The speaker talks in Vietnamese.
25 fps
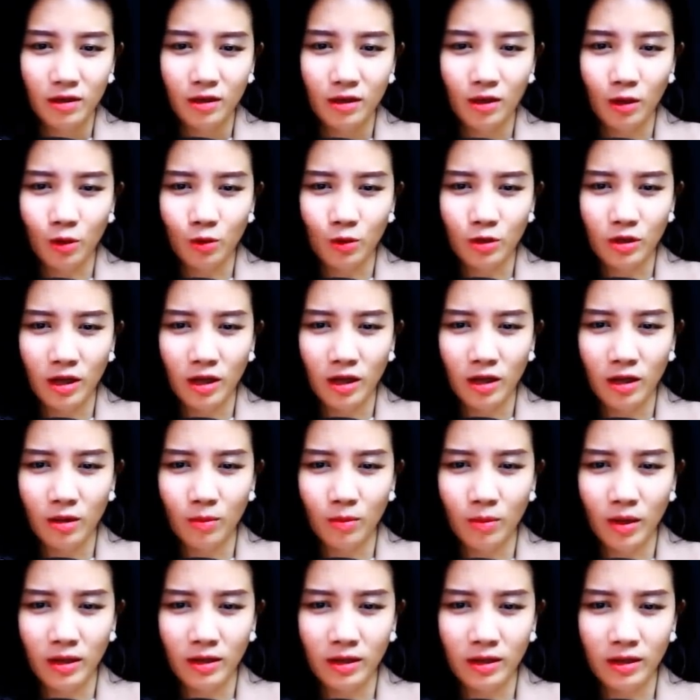Đầu dây
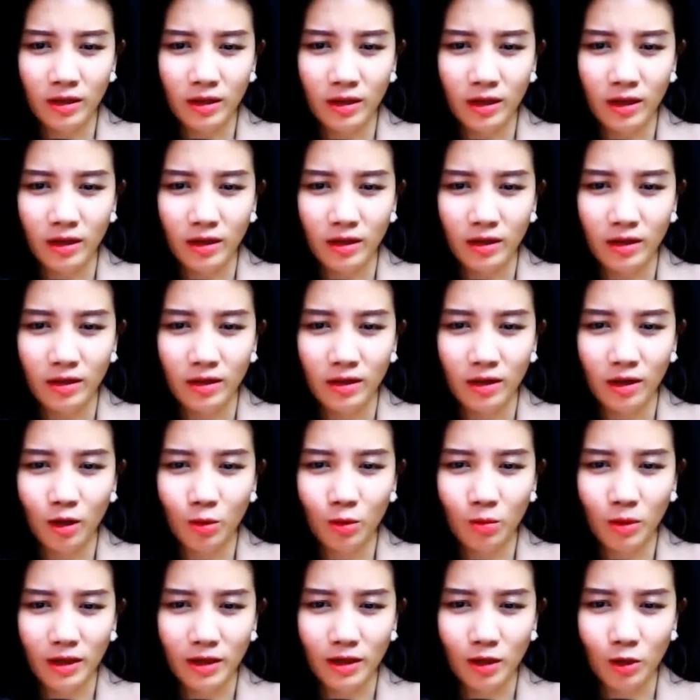bên kia,
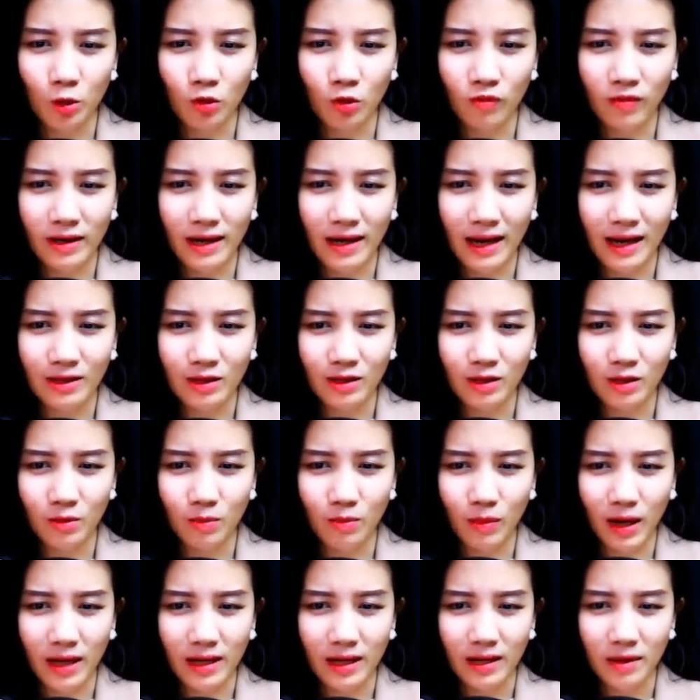lúc này thì tôi vẫn đang giữ
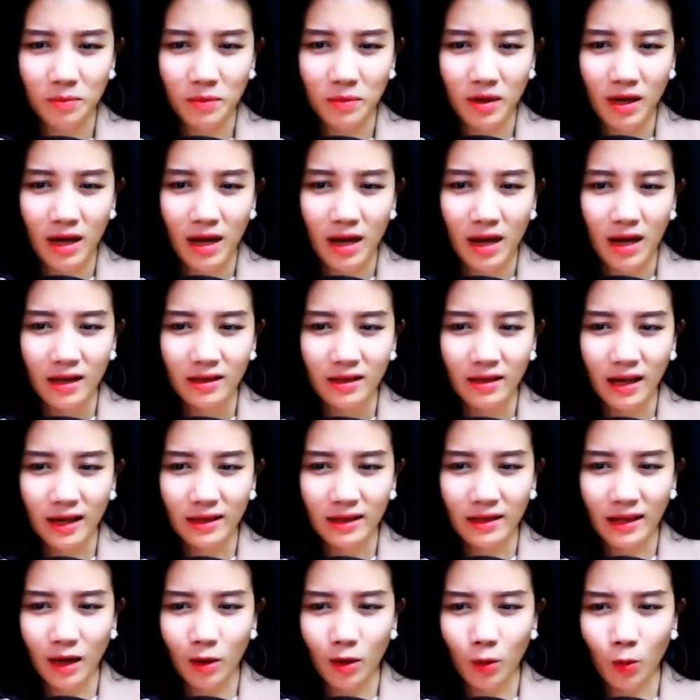máy. Nghe
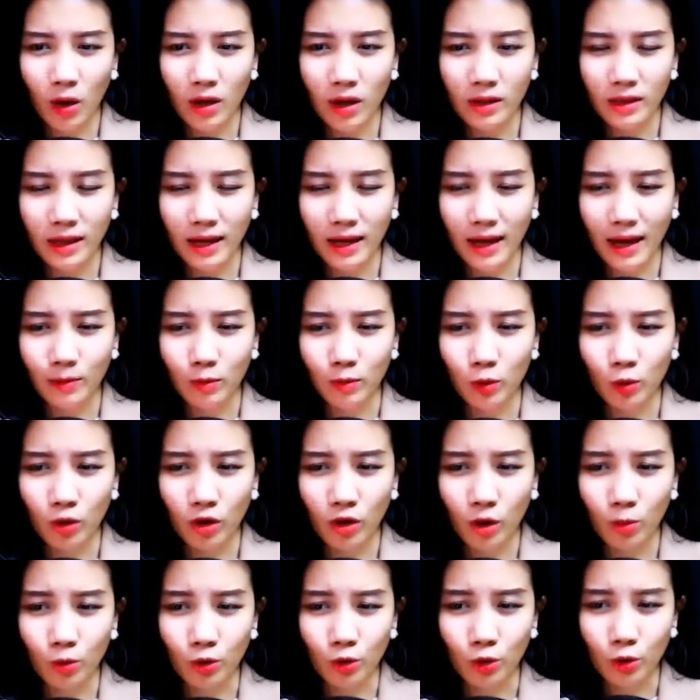anh ta quát thì làm tôi
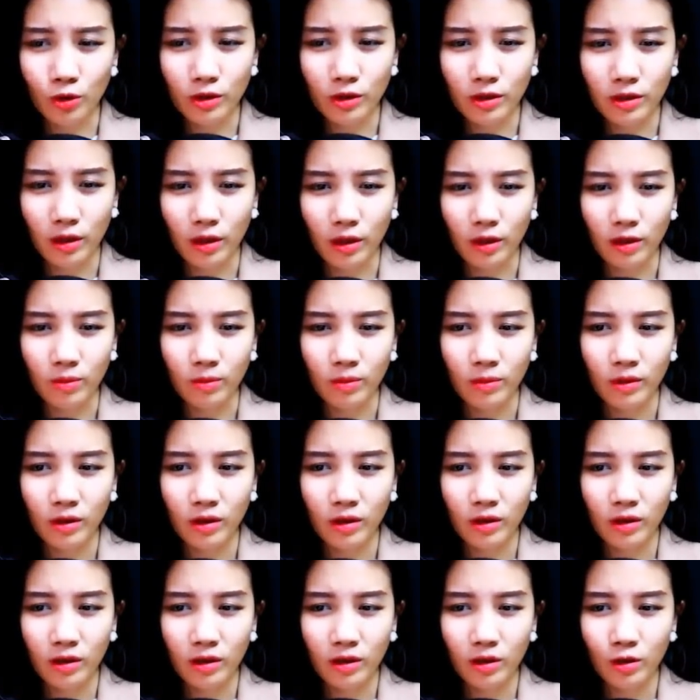có một chút sợ.
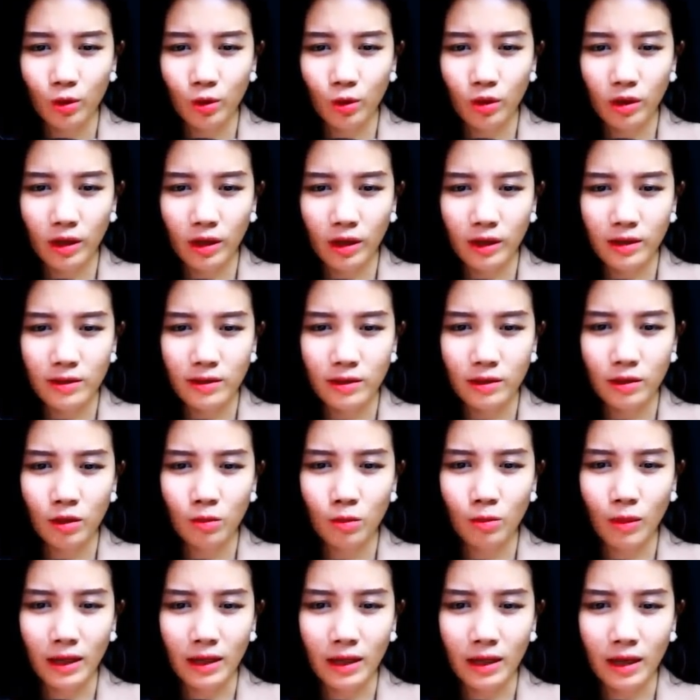Tôi liền
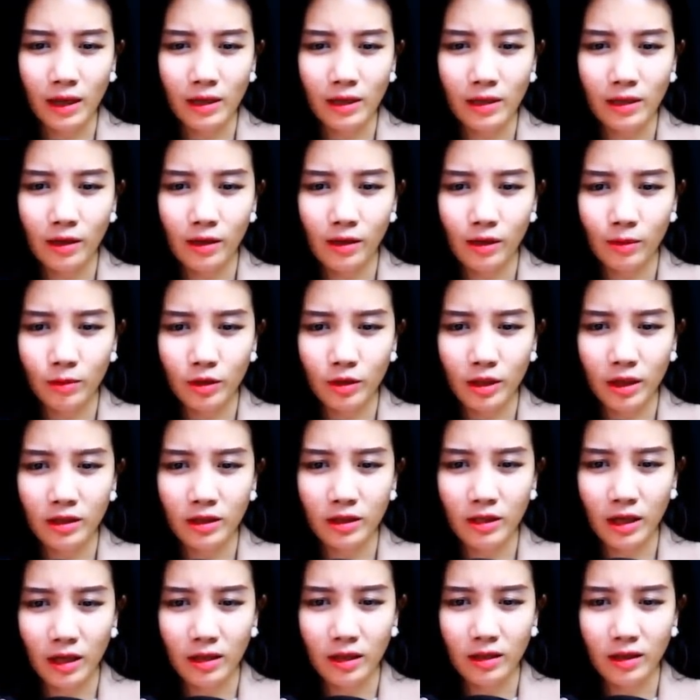ngước mặt lên lườm chân
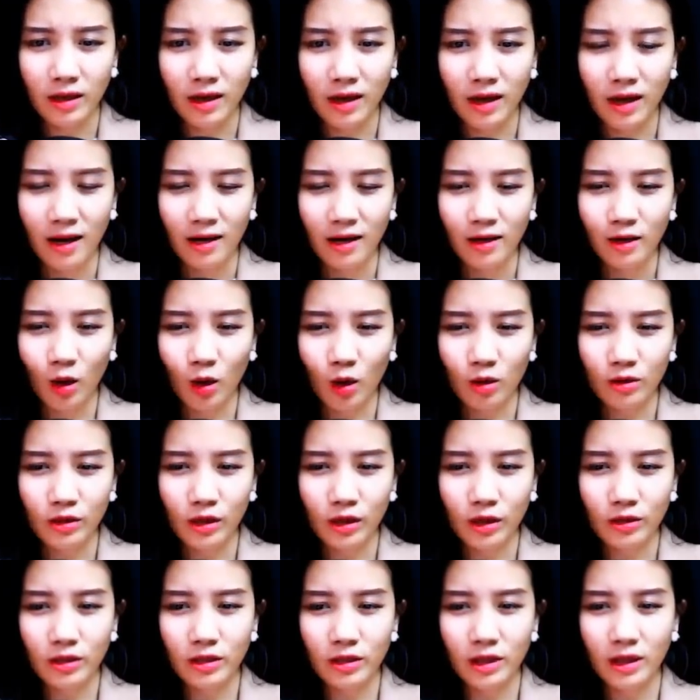chân, còn
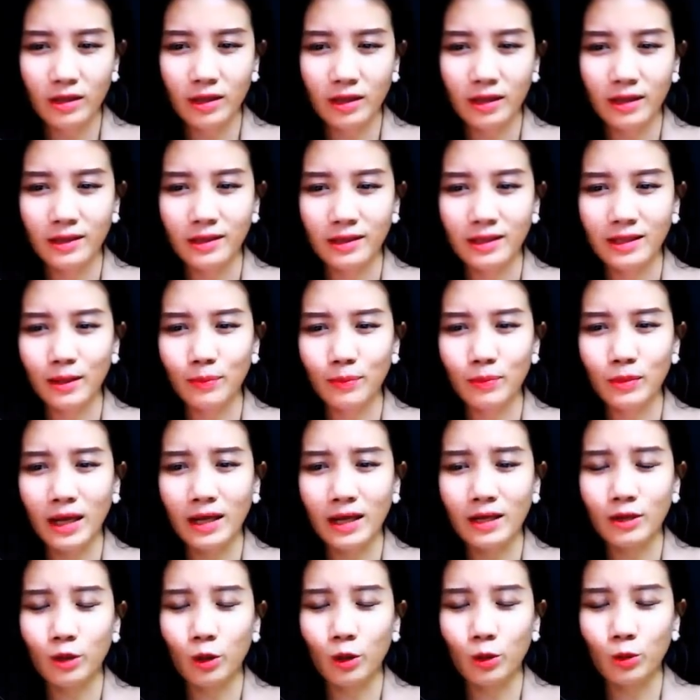chân chân thì chắp
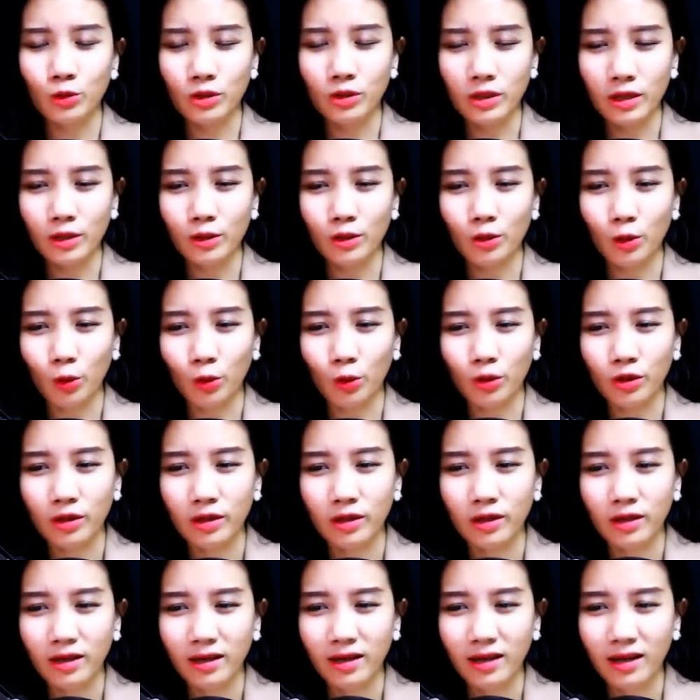tay cầu xin tôi.
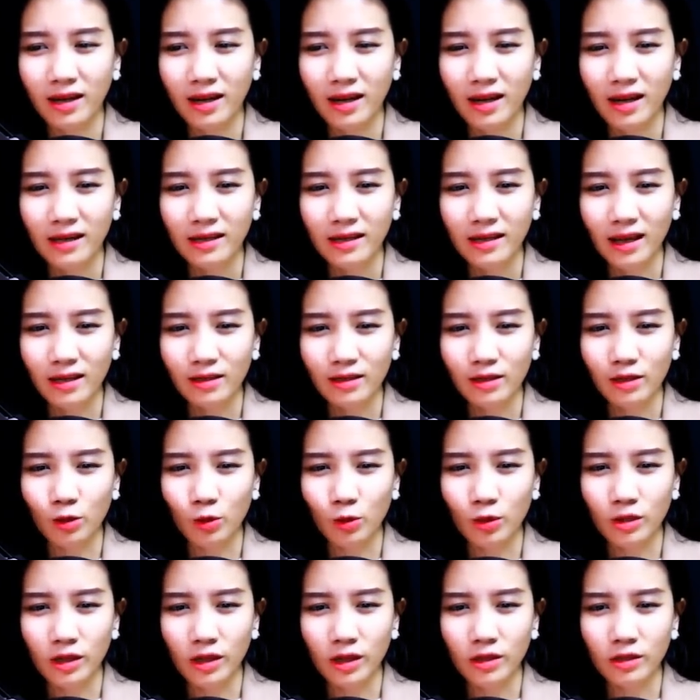Cả người
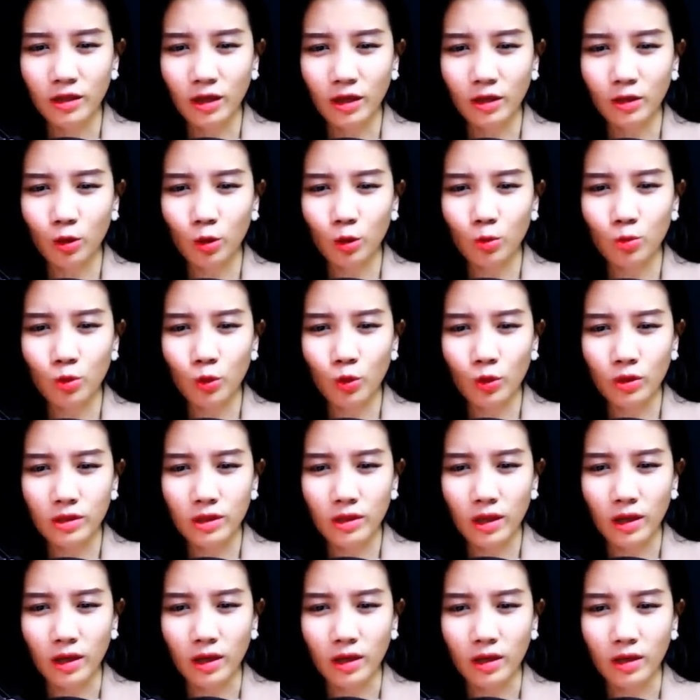của chân chân cũng run
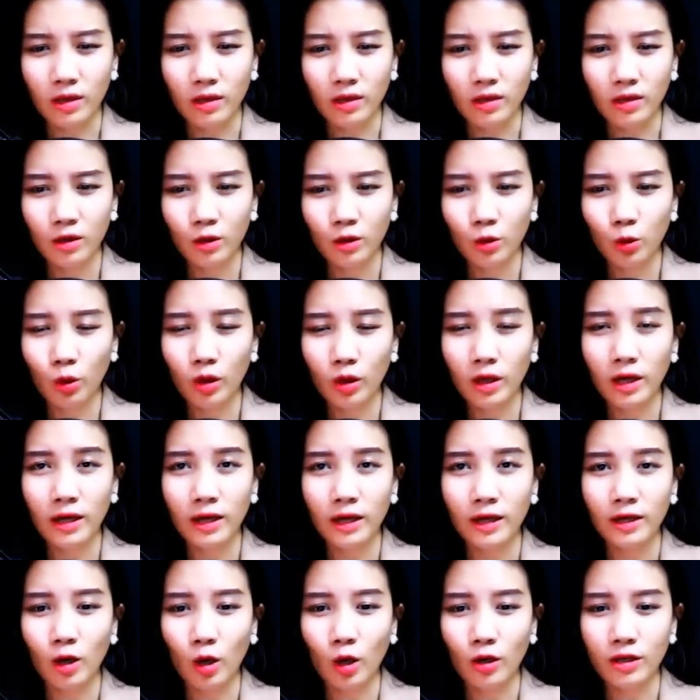rẩy. Cô ấy
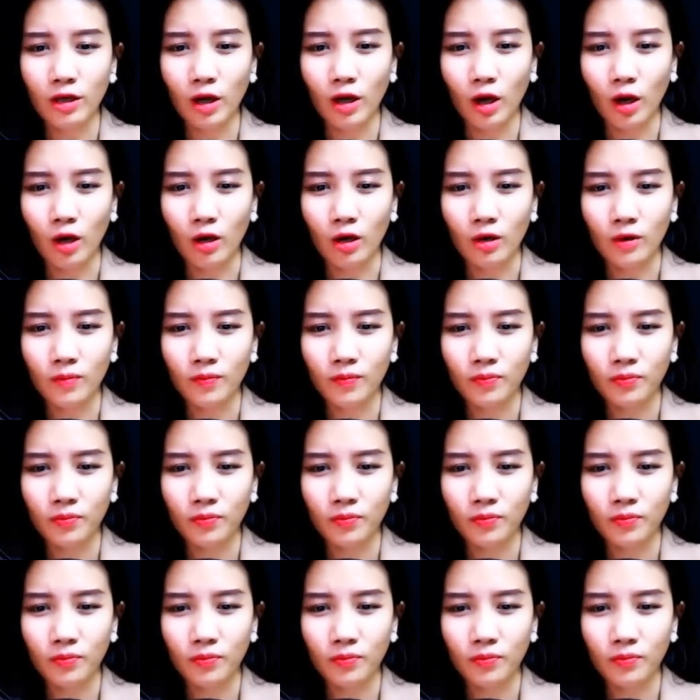liền nói nhỏ.